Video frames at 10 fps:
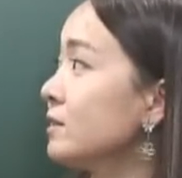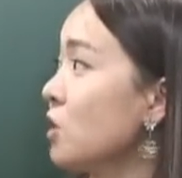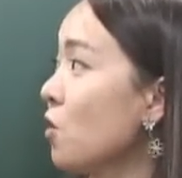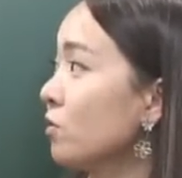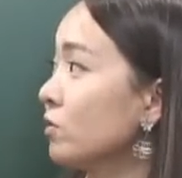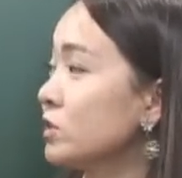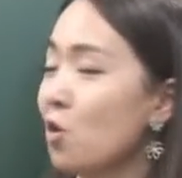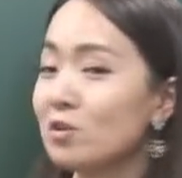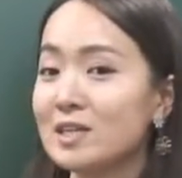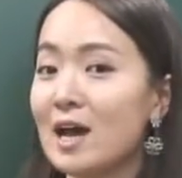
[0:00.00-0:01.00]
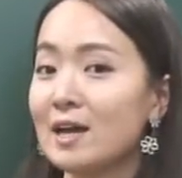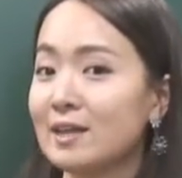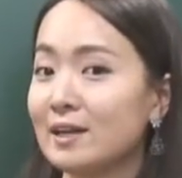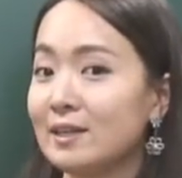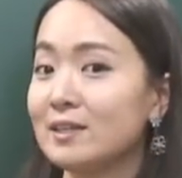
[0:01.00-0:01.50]

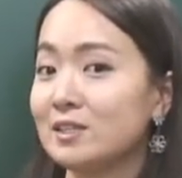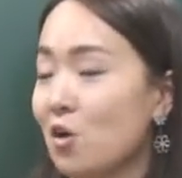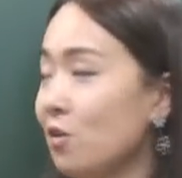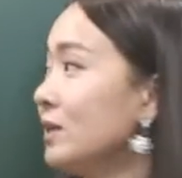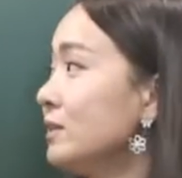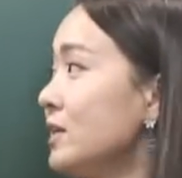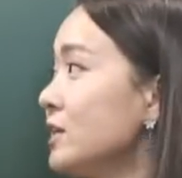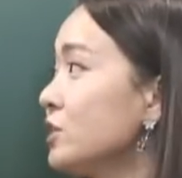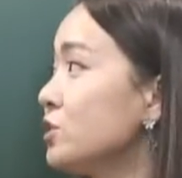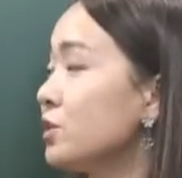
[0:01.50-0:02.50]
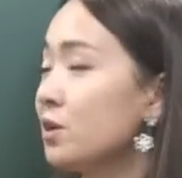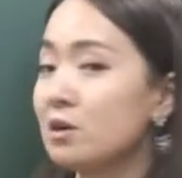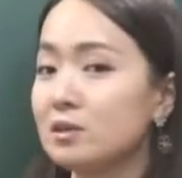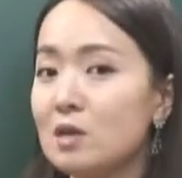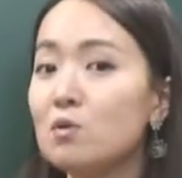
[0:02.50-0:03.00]
정차하다 할 때 그
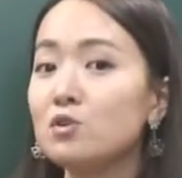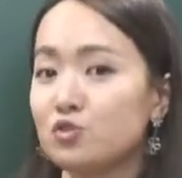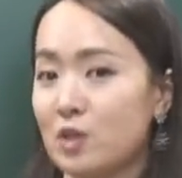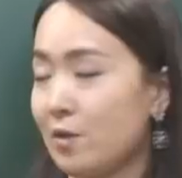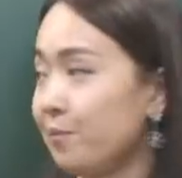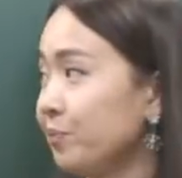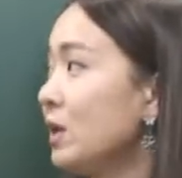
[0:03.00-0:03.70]
딩처 세워주세요.